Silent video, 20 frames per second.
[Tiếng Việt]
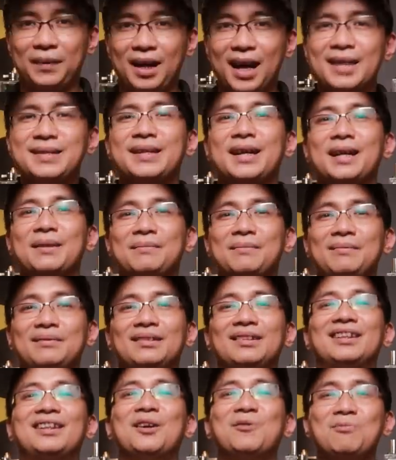Anh em
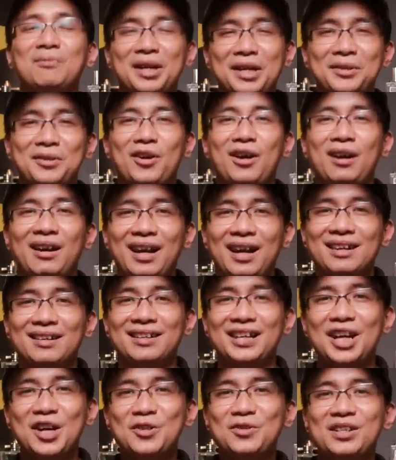không nên lo lắng
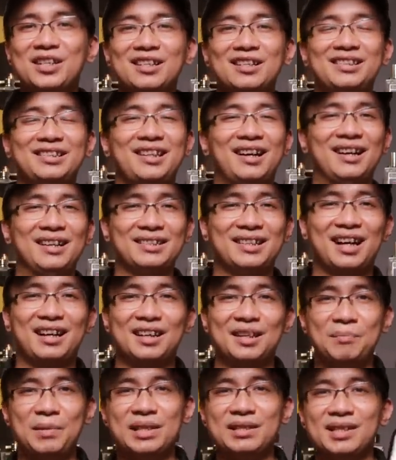nếu như sợ rằng
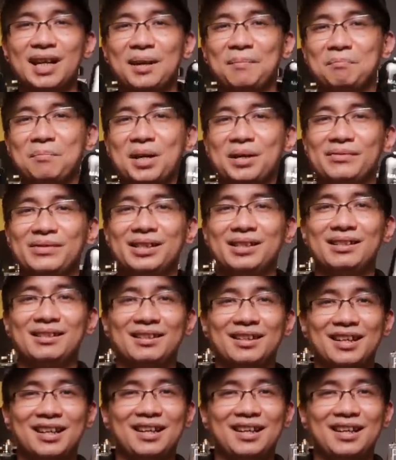là mình nhầm bởi vì